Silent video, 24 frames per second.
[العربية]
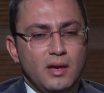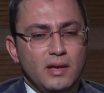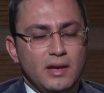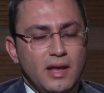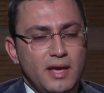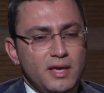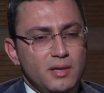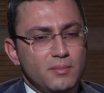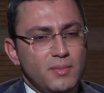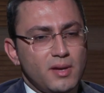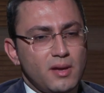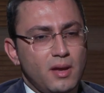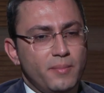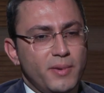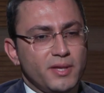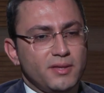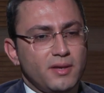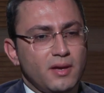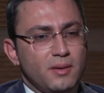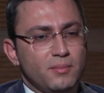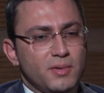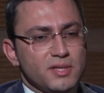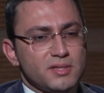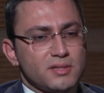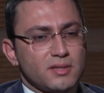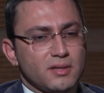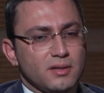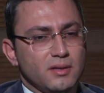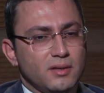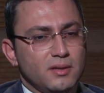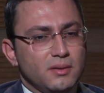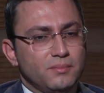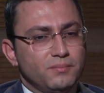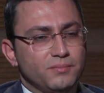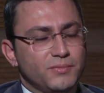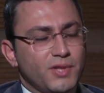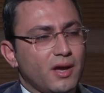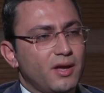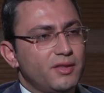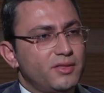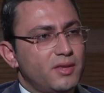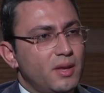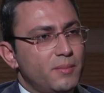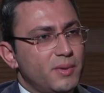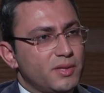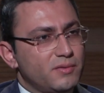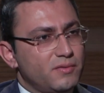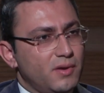إلى أي مدى مصر آه،
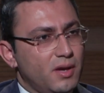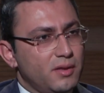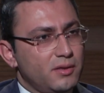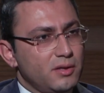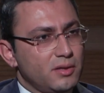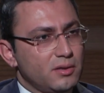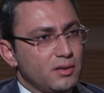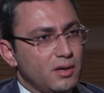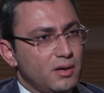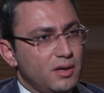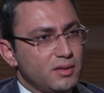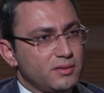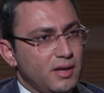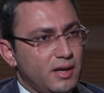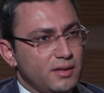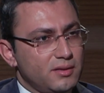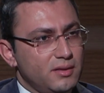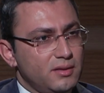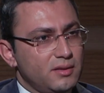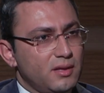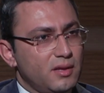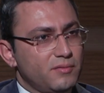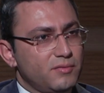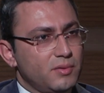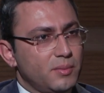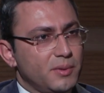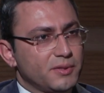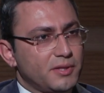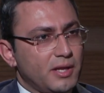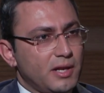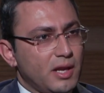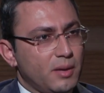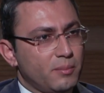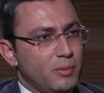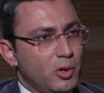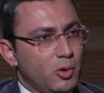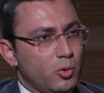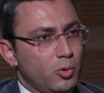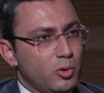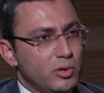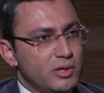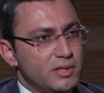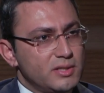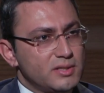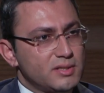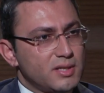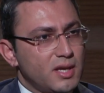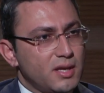تقدمت في هذه النقاط تحديدا فيما يتعلق
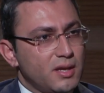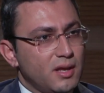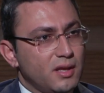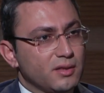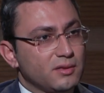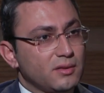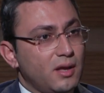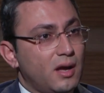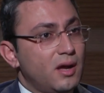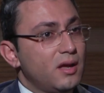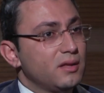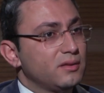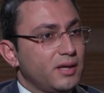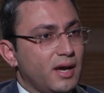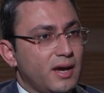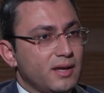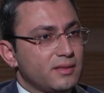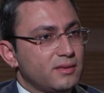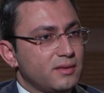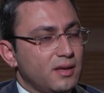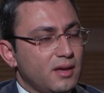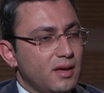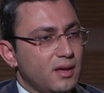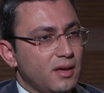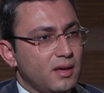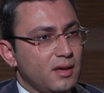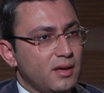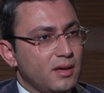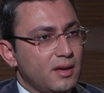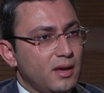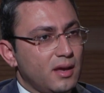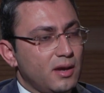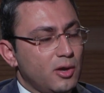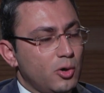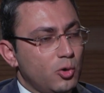بحقوق الإنسان التعاطي حتى آه،